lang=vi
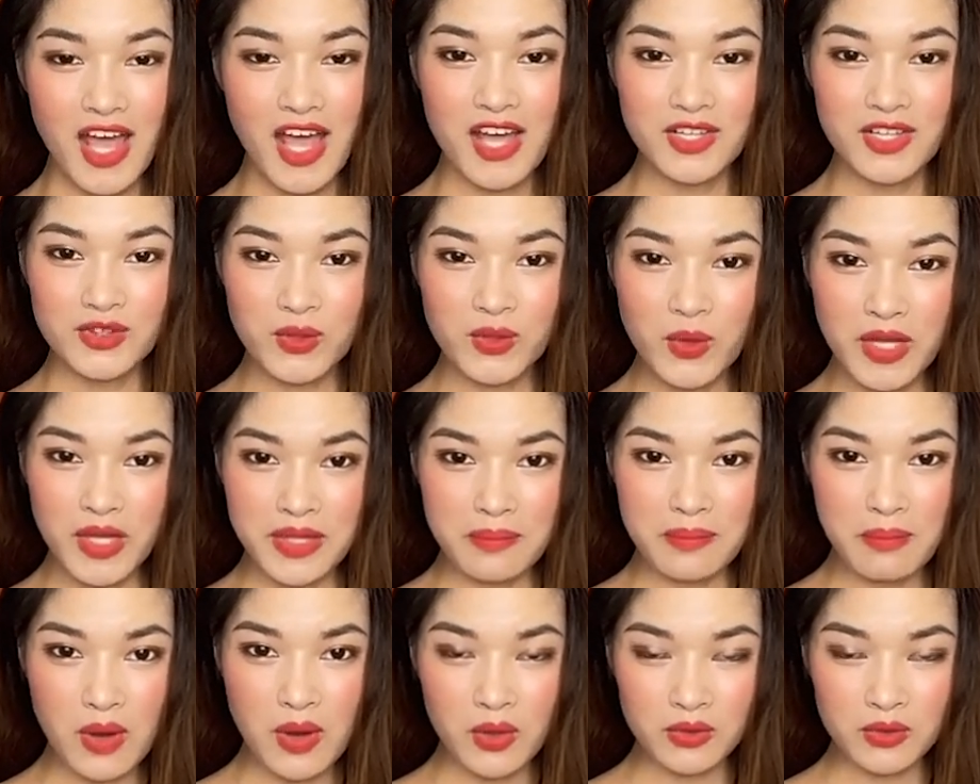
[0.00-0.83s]
tuổi
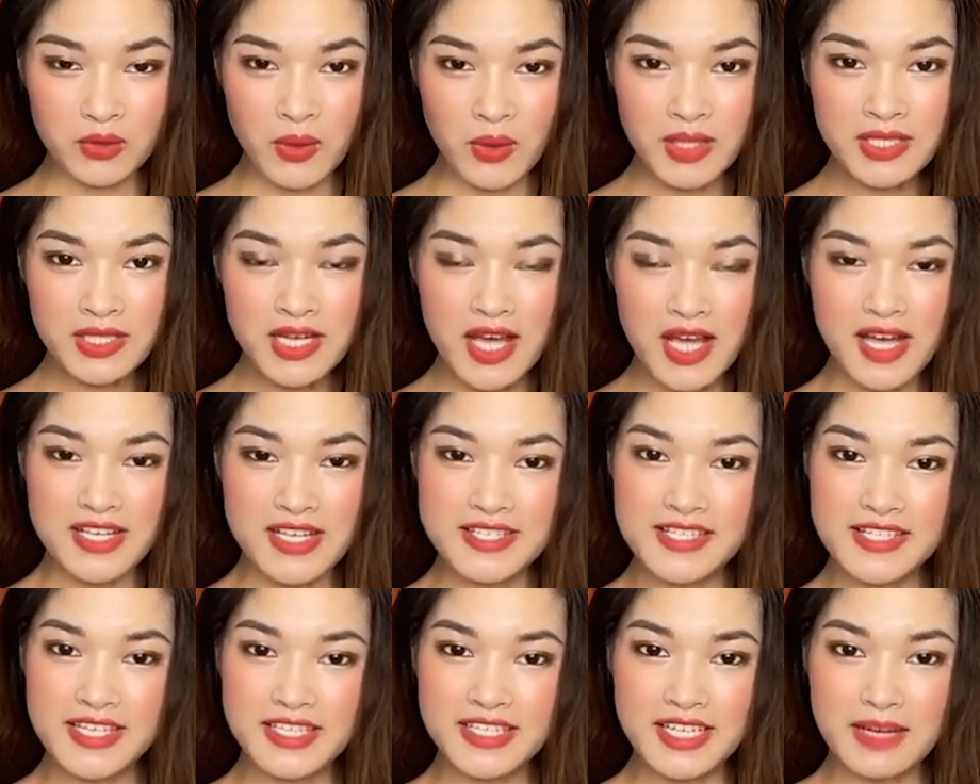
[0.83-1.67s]
Mậu Tuất,
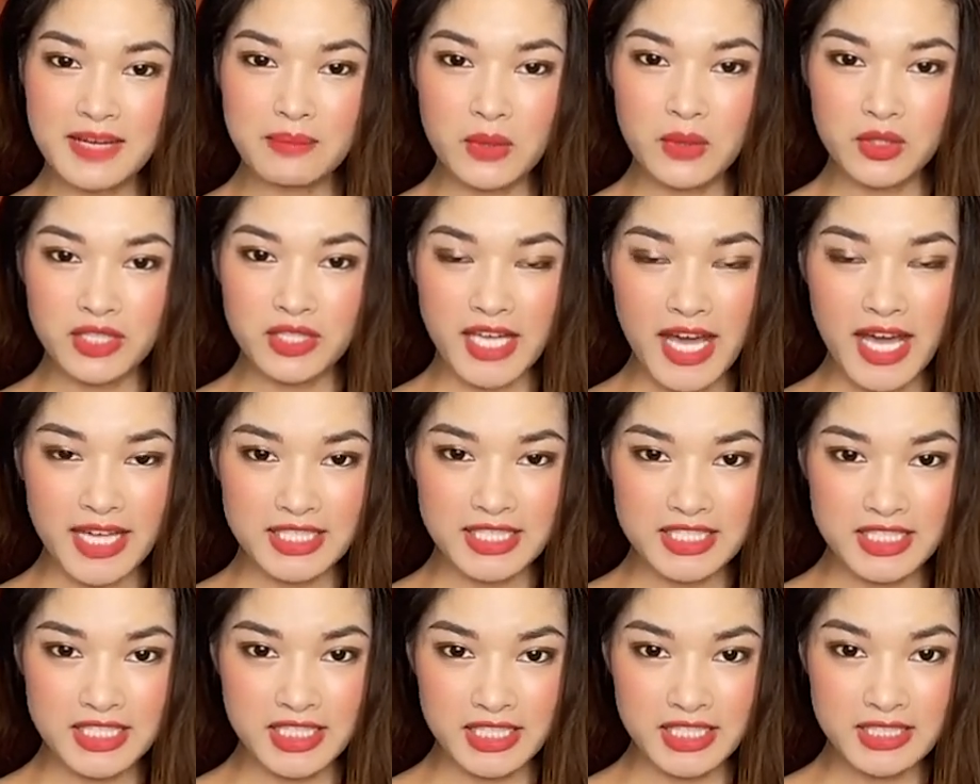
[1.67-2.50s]
sinh năm
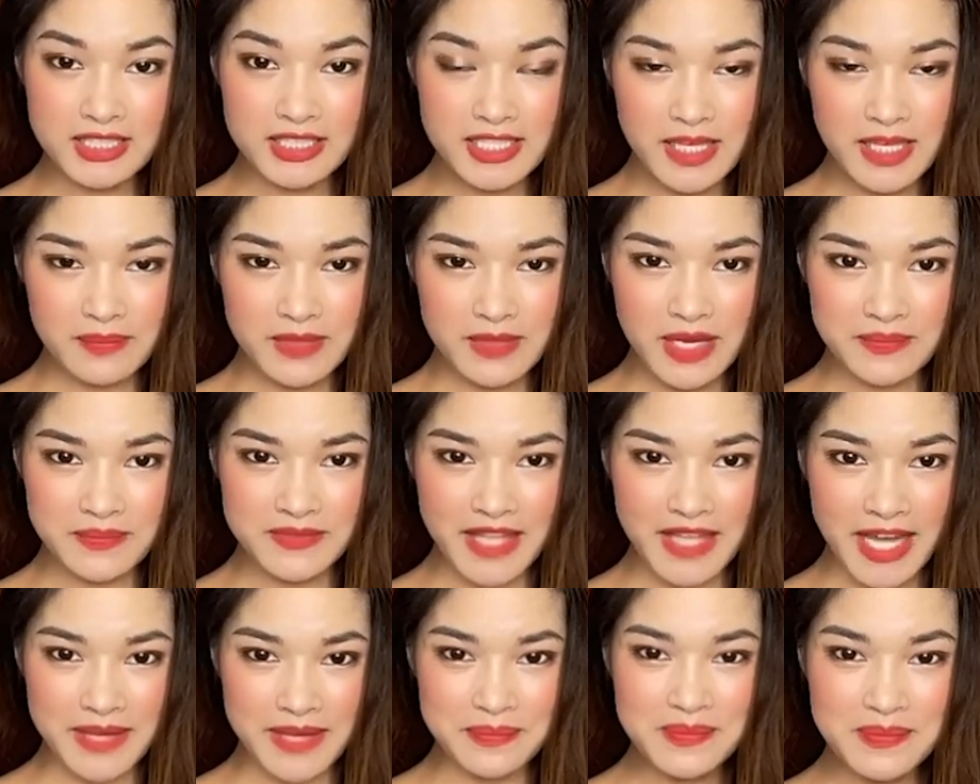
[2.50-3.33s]

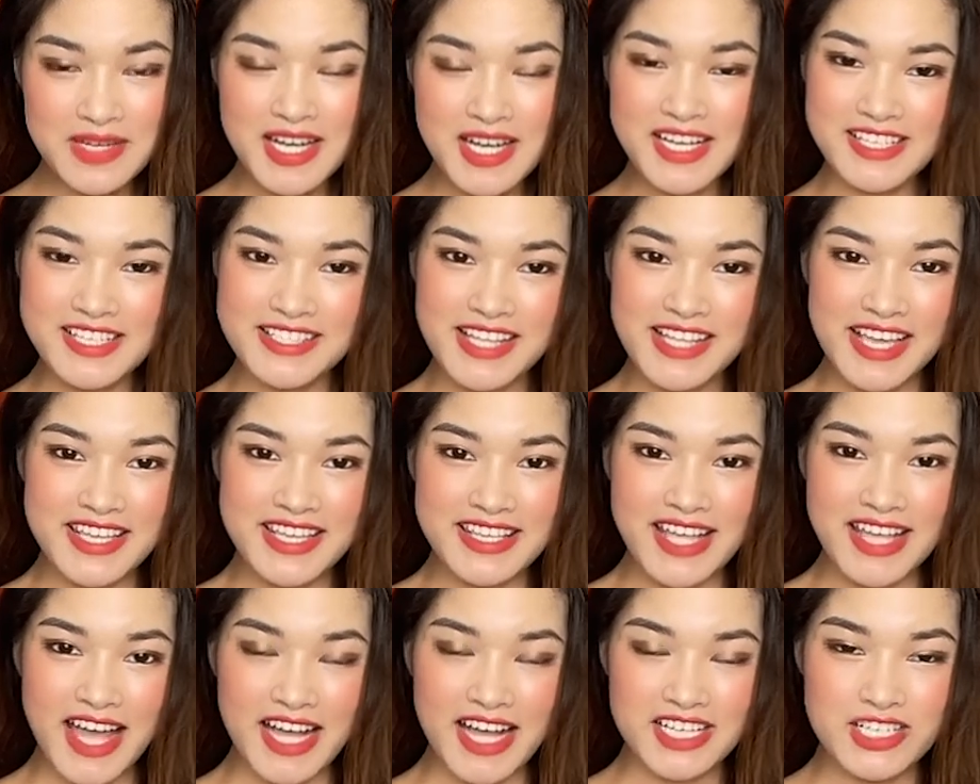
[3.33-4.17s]
1958, xây
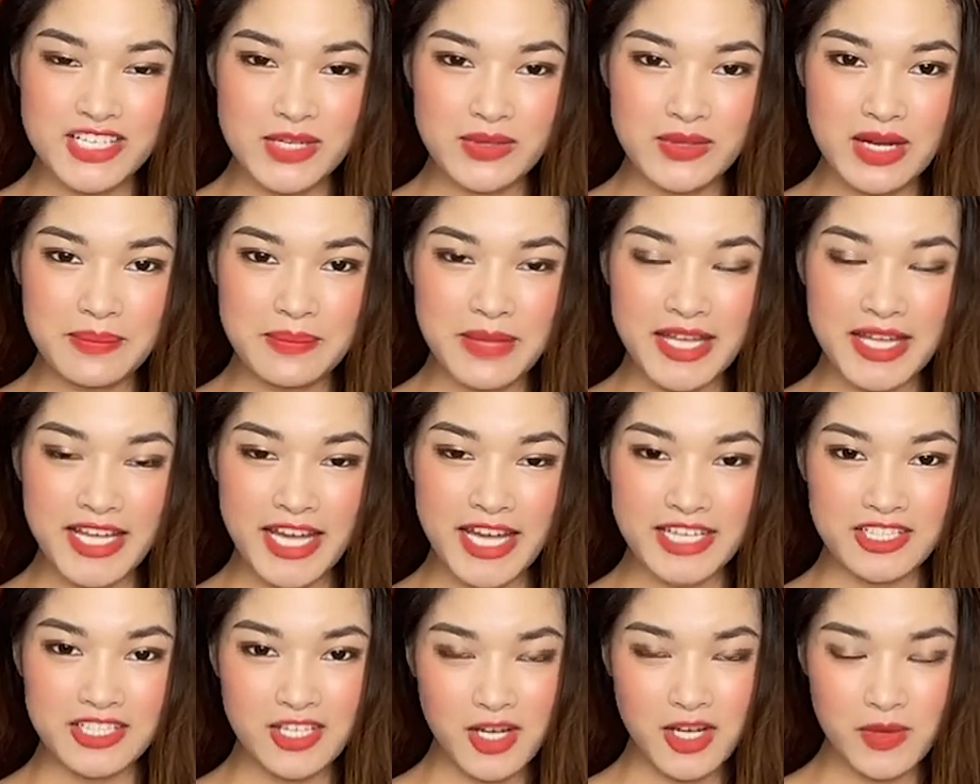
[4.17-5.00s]
nhà trong năm
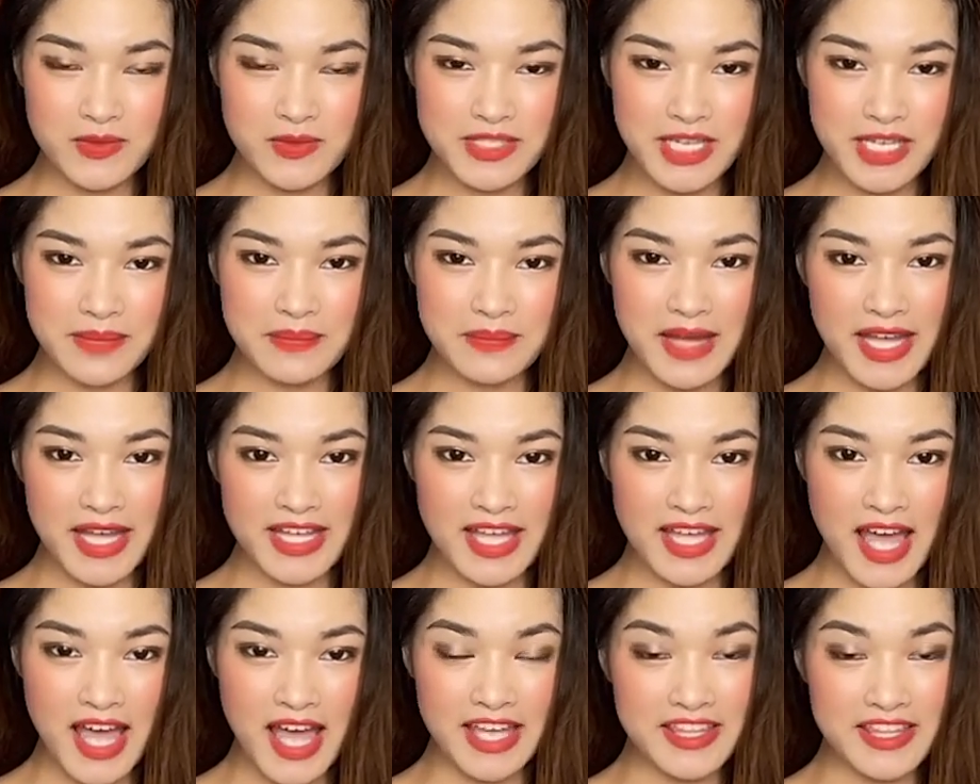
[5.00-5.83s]

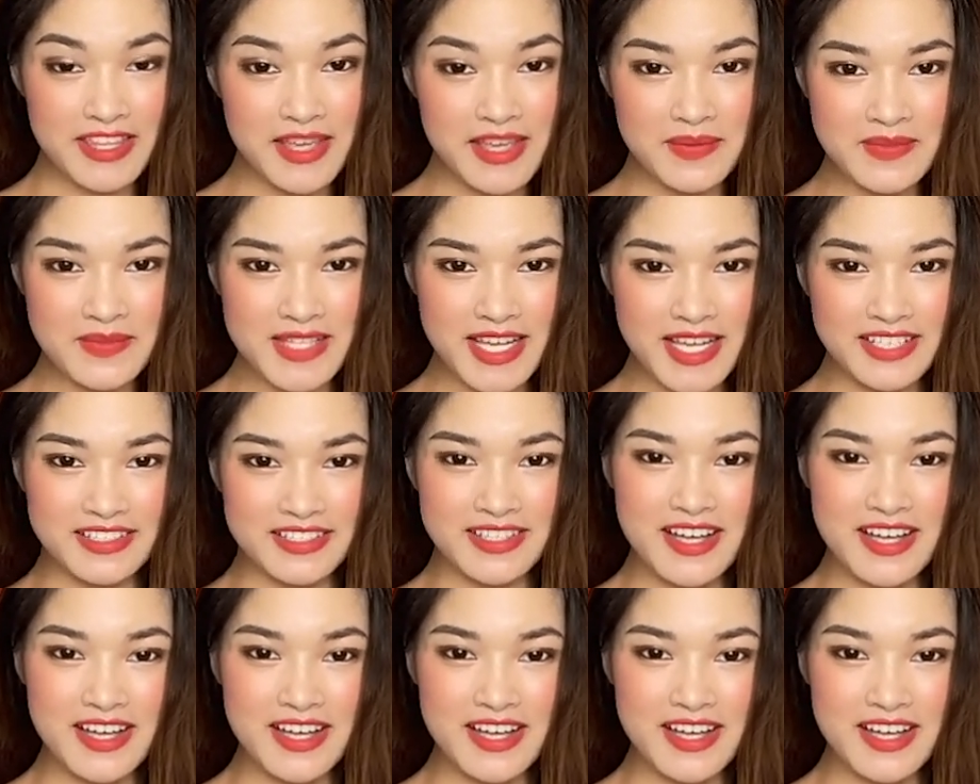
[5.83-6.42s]
2022 nhâm dần,